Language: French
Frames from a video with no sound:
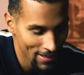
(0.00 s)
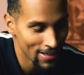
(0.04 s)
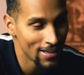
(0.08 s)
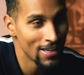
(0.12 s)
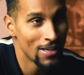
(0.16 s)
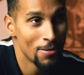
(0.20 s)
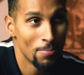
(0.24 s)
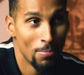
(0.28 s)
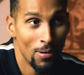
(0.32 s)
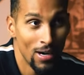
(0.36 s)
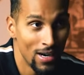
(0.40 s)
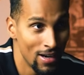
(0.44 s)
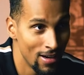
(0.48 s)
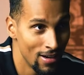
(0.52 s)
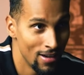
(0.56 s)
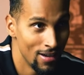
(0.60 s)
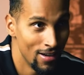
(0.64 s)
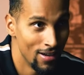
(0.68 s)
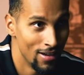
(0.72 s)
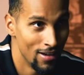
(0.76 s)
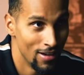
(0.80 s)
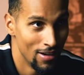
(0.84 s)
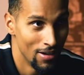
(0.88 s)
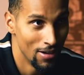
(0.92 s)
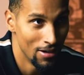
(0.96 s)
clique pas
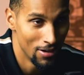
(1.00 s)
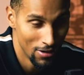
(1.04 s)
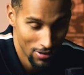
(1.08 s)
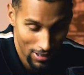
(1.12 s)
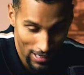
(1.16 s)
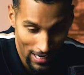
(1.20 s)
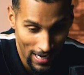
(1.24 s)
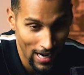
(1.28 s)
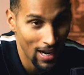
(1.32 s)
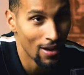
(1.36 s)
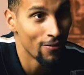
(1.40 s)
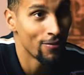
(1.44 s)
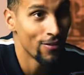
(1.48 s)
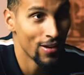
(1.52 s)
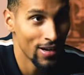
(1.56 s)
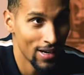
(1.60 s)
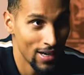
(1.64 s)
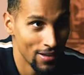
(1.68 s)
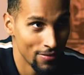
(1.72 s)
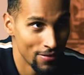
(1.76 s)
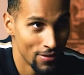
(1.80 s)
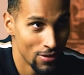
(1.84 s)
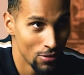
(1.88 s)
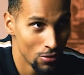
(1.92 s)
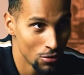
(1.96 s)
à la fin de
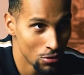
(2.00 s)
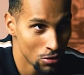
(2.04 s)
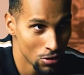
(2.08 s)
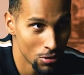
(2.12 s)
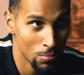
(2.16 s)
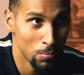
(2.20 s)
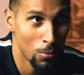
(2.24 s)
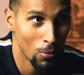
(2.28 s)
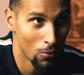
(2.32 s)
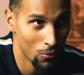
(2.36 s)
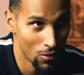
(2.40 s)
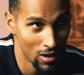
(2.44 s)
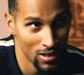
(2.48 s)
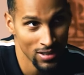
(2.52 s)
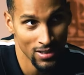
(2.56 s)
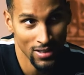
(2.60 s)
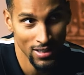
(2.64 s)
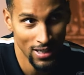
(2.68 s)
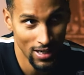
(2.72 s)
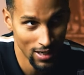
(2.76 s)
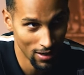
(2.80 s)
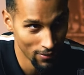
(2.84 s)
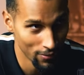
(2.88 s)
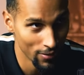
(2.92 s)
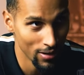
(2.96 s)
la vidéo juste pour voir ce
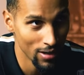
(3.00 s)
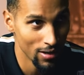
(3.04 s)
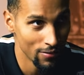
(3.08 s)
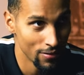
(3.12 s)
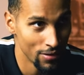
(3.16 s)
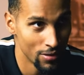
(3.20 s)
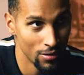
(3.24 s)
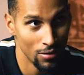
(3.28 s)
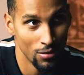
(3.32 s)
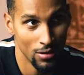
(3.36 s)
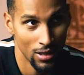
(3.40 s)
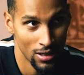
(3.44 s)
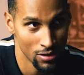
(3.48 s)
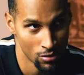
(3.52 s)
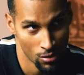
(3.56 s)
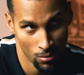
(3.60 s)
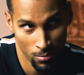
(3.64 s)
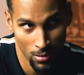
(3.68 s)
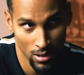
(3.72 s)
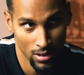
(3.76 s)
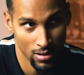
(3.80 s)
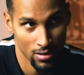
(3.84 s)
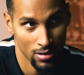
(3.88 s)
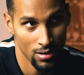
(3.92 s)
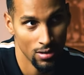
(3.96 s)
qu'il y a à la fin de la vidéo, la
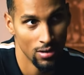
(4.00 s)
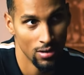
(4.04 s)
surprise.